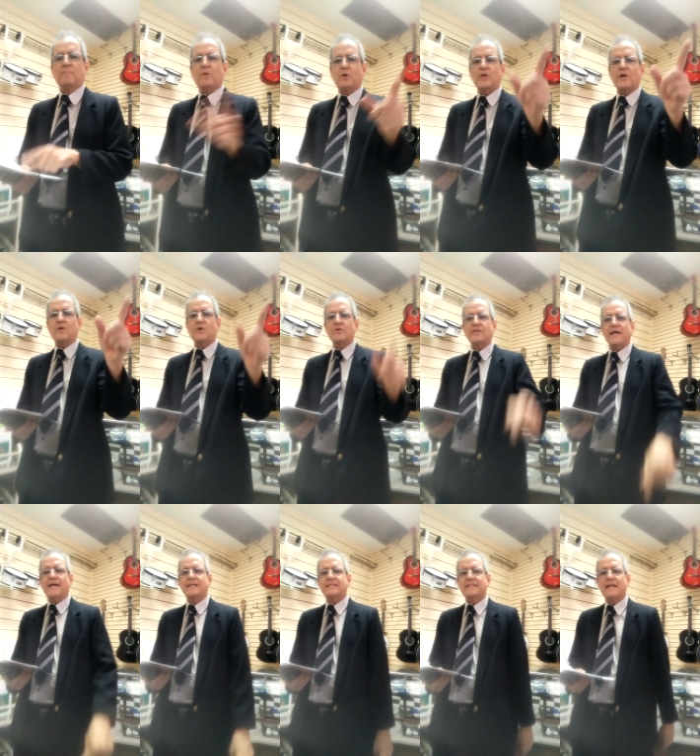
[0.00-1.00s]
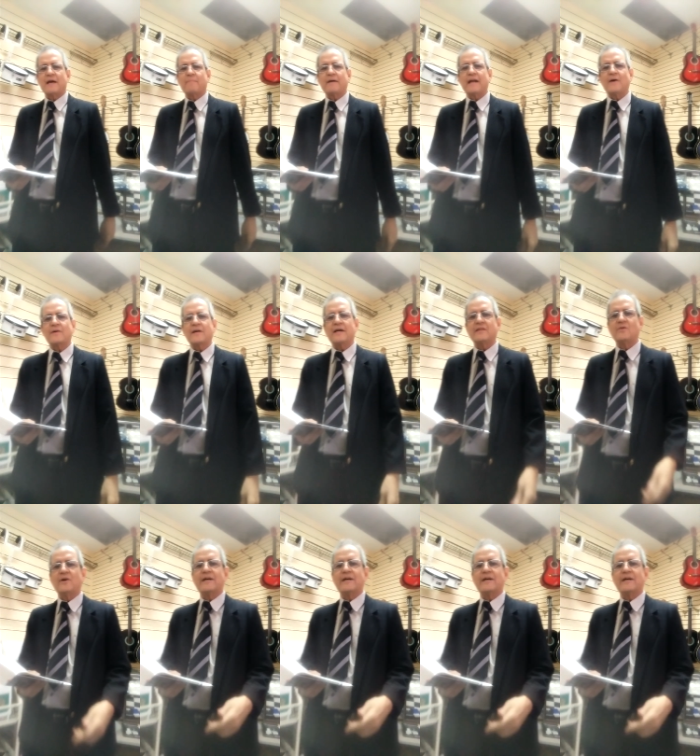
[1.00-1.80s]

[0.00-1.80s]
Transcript: Poderosa es la palabra de Dios